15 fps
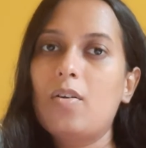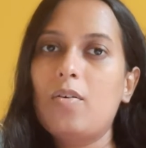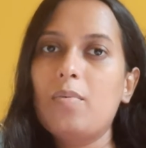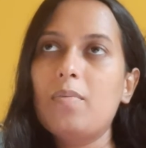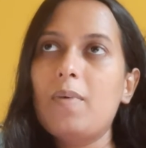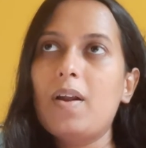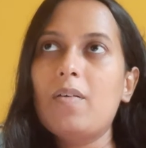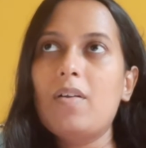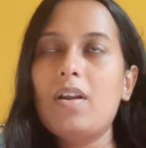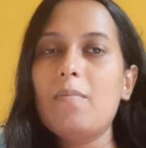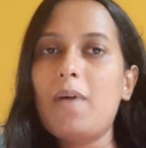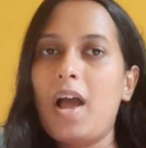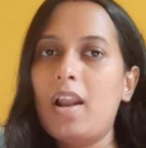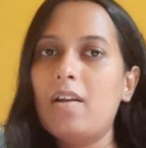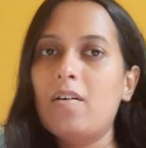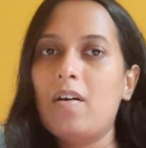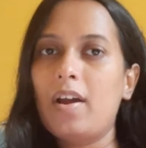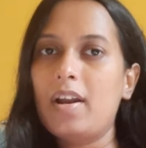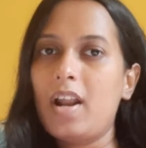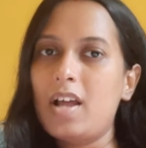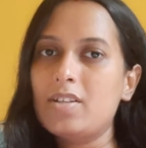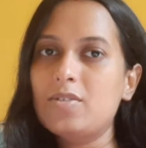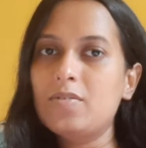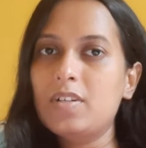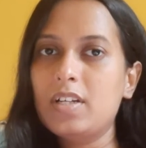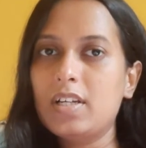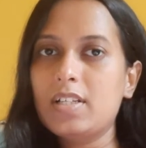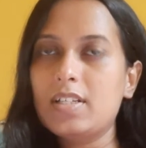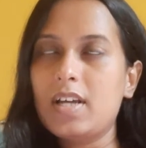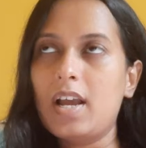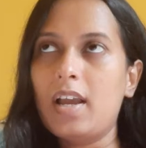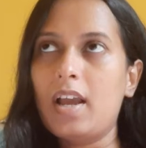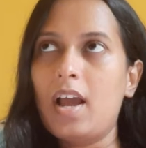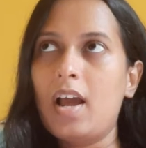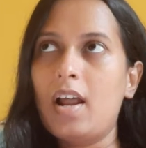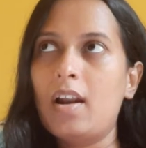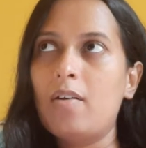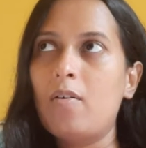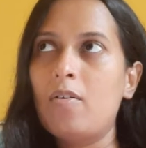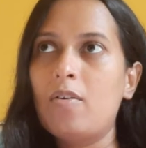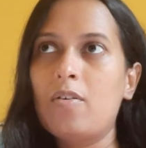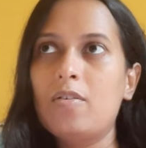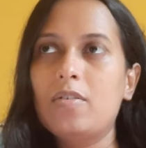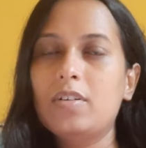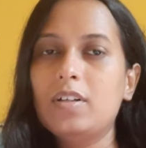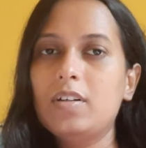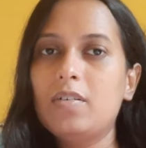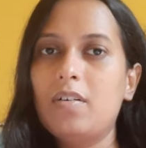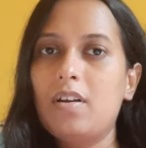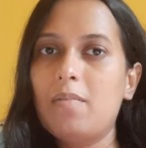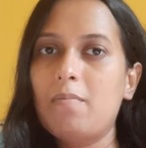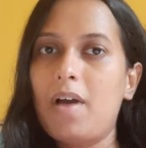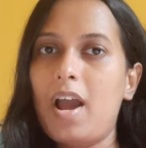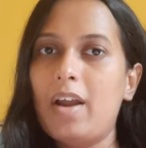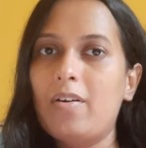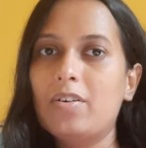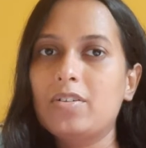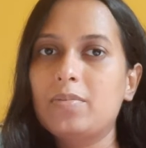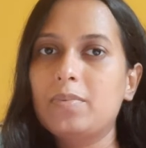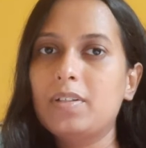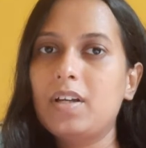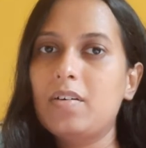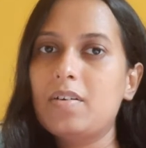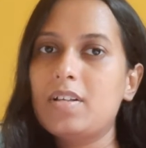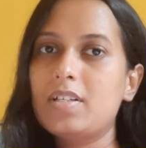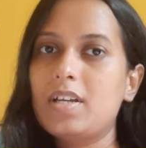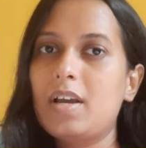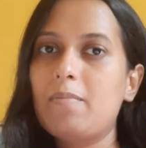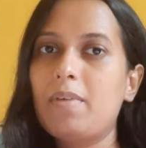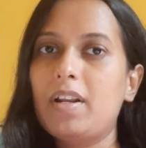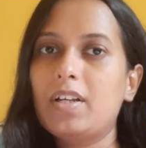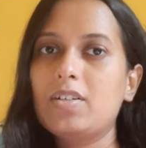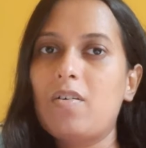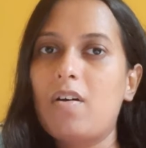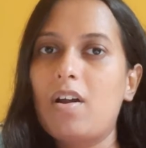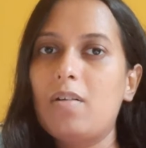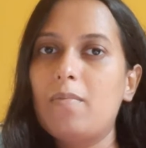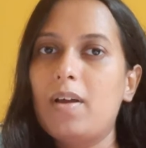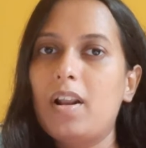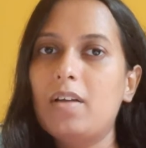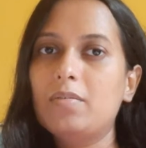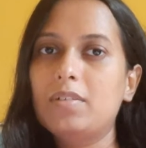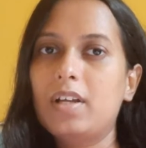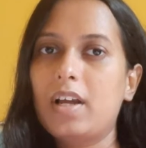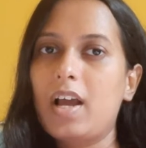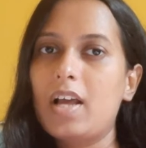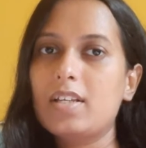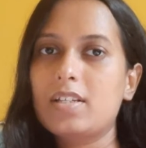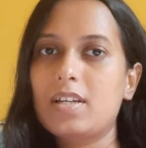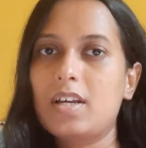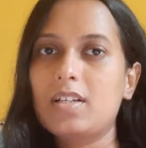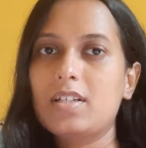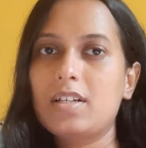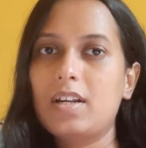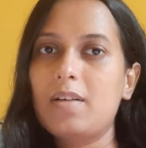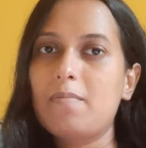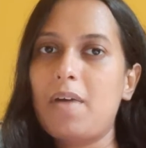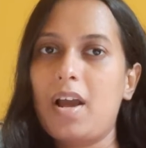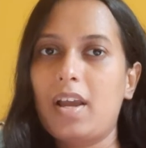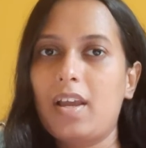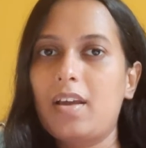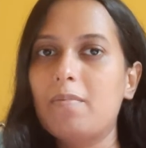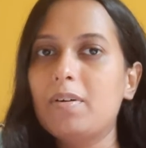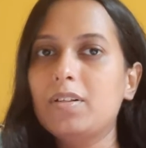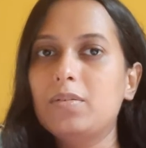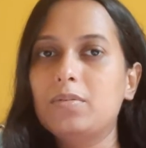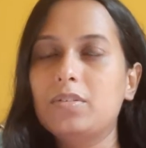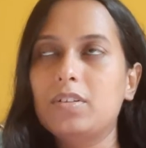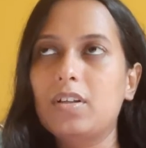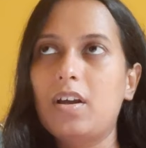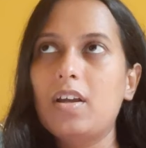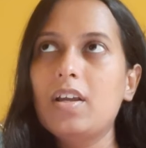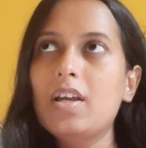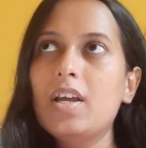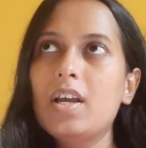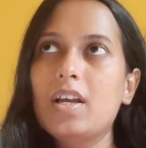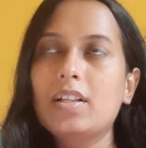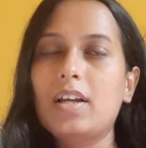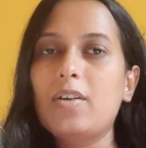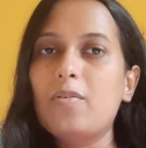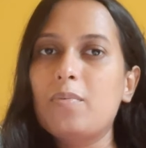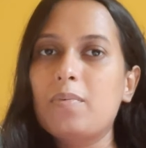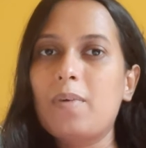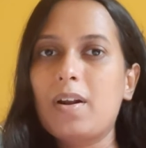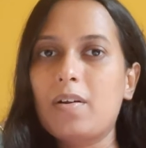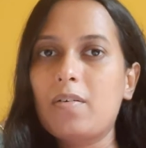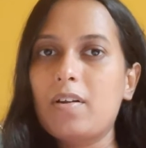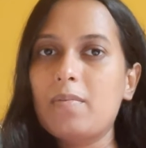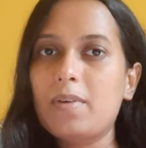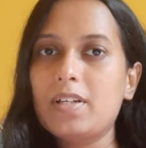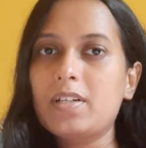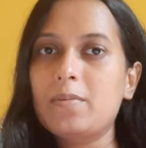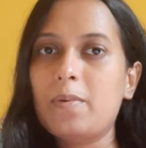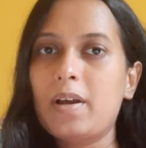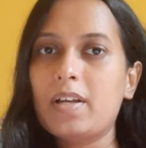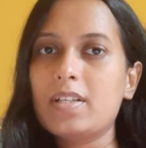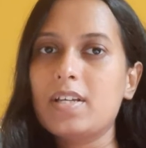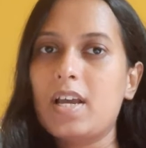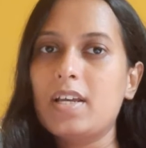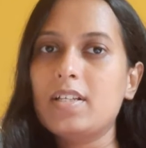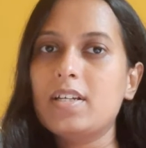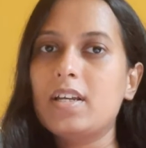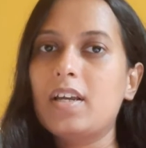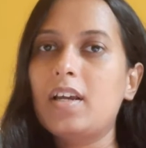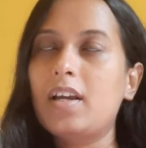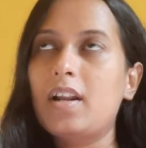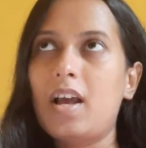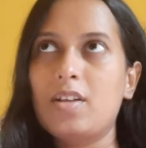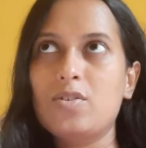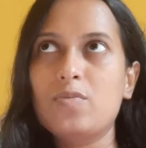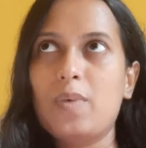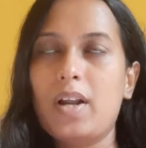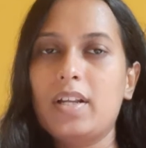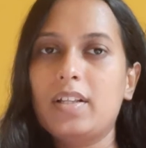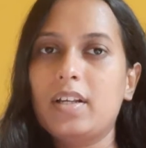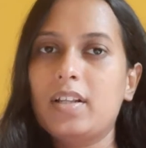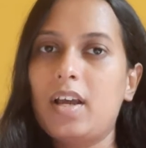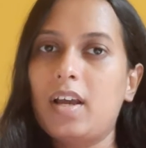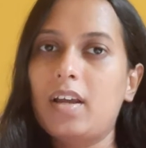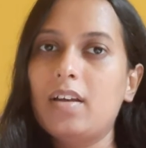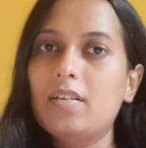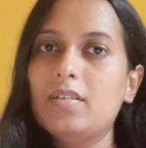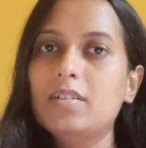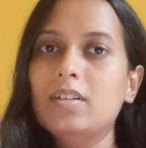রবিবার হলে ভালো হয় রাজু নিয়ে যায় আর অন্যান্য দিন হলে মায়ের অসুবিধা হয়ে যায় মানে সকালবেলা উঠে কাজটা সেরে মাকে আবার দৌড়তে হয় তাই রবিবার করে বেশিরভাগ যাই যে রাজু বাড়িতে থাকে